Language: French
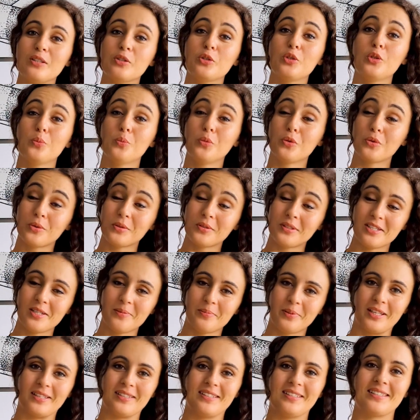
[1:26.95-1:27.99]
De mon côté, j'ai
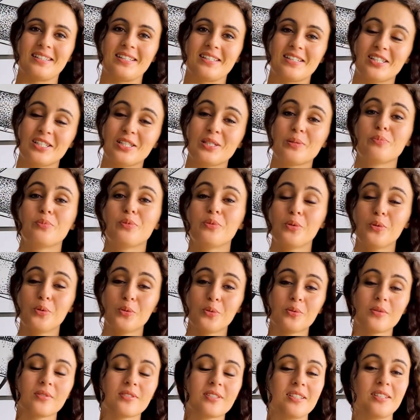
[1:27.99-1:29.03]
pris un des trajets les plus
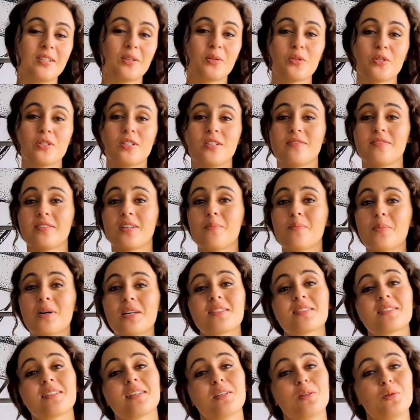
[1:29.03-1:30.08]
longs, c'est-à-dire que j'ai fait un
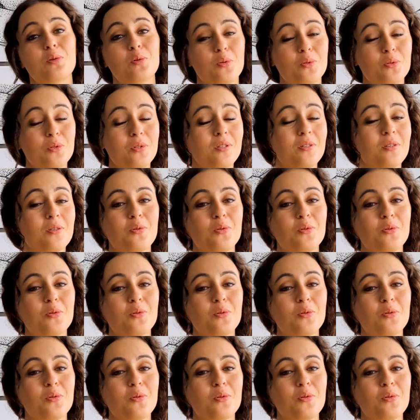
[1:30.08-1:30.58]
Marseille-Londres,